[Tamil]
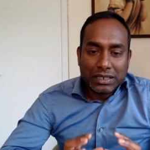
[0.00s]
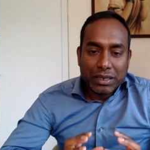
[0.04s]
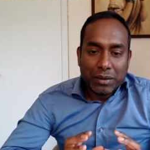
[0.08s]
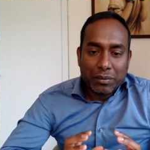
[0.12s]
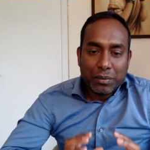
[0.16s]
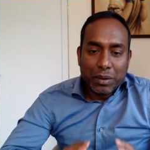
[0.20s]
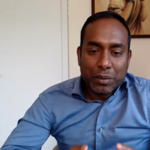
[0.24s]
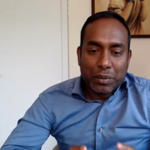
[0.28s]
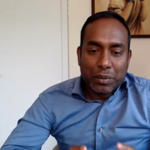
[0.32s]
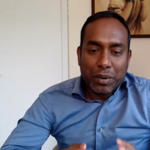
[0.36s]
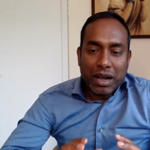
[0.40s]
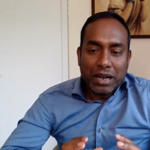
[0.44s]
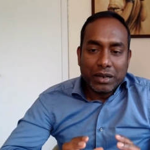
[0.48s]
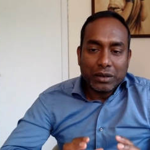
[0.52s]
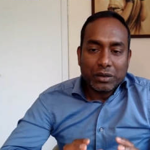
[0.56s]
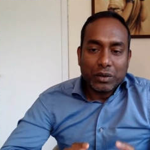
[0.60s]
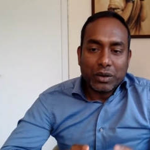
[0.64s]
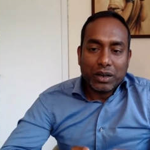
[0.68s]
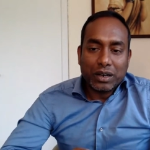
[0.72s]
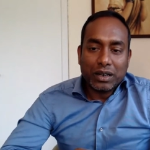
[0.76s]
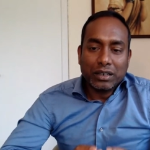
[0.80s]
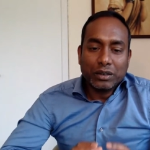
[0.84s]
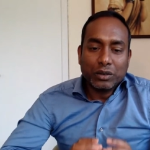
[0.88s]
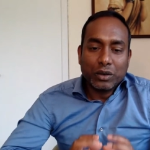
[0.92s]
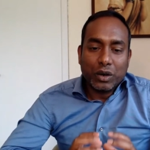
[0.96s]

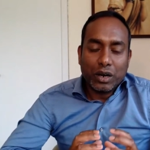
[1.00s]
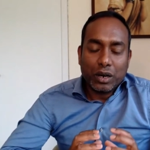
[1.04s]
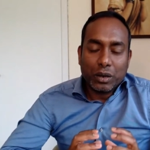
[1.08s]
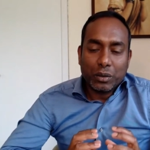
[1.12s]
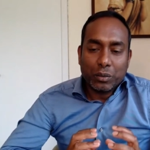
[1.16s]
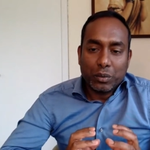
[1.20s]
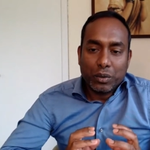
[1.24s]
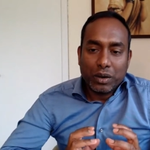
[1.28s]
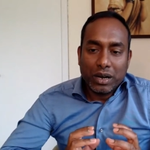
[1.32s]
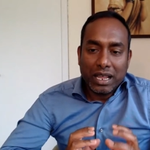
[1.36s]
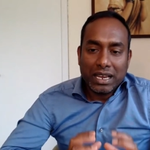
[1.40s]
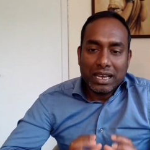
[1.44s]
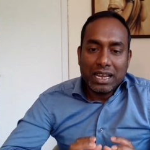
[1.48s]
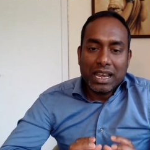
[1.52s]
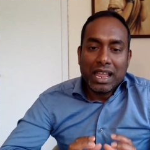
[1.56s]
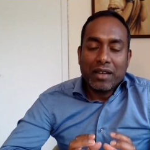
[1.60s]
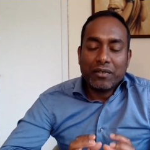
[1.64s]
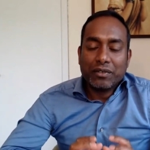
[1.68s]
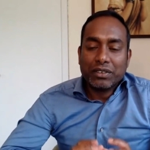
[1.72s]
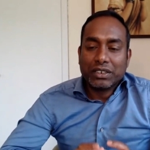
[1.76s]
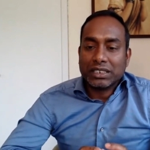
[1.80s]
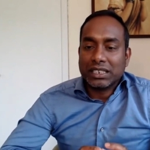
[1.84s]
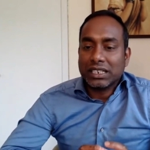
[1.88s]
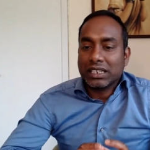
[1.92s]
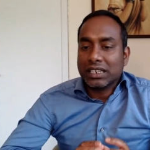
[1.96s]
செமிபாட்டுடன் தொடர்புள்ள எல்லா
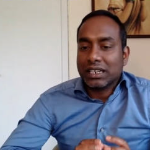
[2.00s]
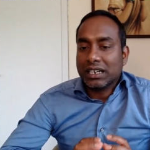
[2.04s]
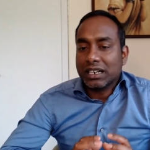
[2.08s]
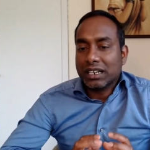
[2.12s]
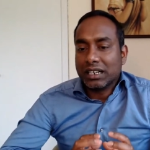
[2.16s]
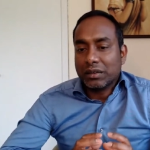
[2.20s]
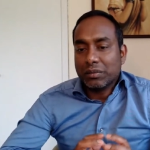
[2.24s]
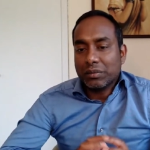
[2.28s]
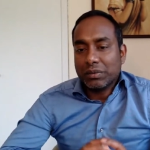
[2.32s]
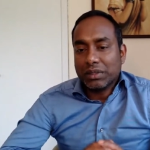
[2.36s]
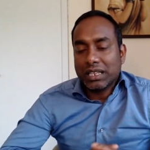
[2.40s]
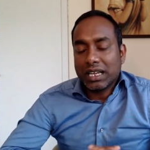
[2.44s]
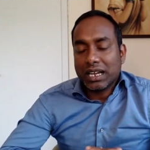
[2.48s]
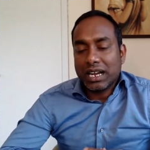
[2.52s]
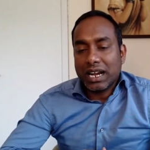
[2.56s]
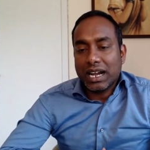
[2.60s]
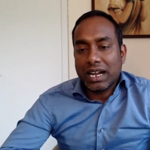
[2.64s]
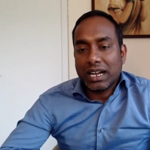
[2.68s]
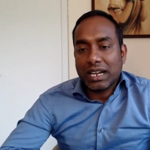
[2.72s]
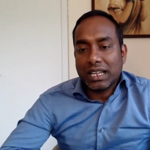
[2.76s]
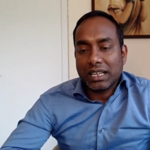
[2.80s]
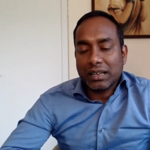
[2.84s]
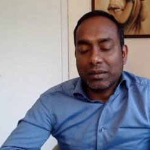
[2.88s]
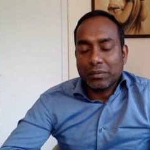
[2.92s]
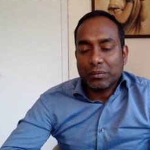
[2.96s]
விஷயங்களுக்கும் இந்த
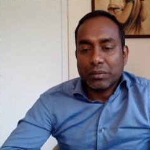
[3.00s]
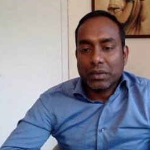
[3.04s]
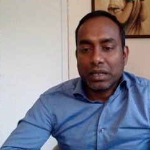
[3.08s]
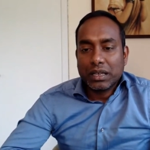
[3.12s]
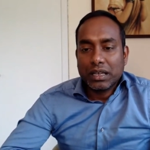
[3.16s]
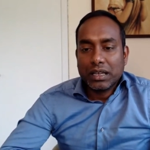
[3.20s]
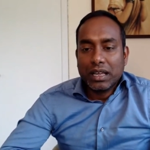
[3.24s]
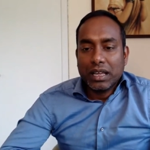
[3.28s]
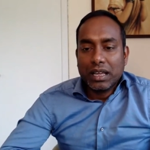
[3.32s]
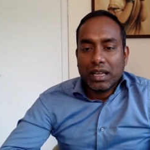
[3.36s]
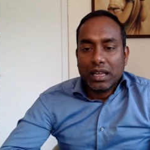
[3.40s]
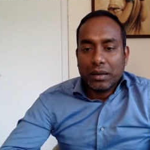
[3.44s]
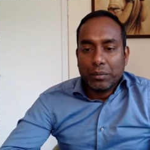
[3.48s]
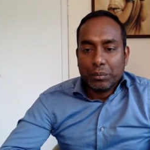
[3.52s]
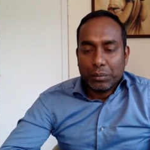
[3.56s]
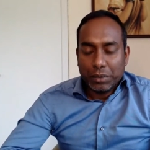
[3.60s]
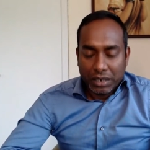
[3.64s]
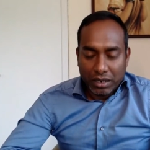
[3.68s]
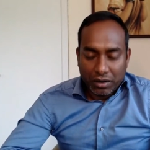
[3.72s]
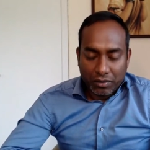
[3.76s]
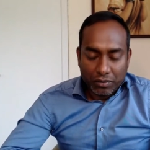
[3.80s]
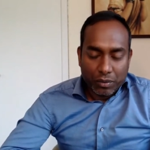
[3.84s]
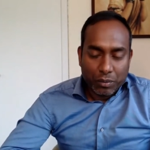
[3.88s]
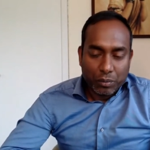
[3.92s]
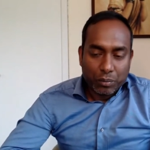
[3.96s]
கணையம்
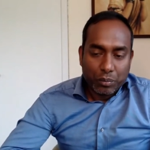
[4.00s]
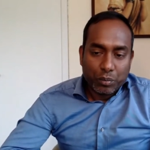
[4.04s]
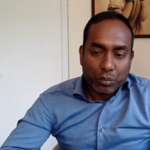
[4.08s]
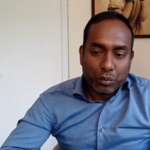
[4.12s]
மிகவும்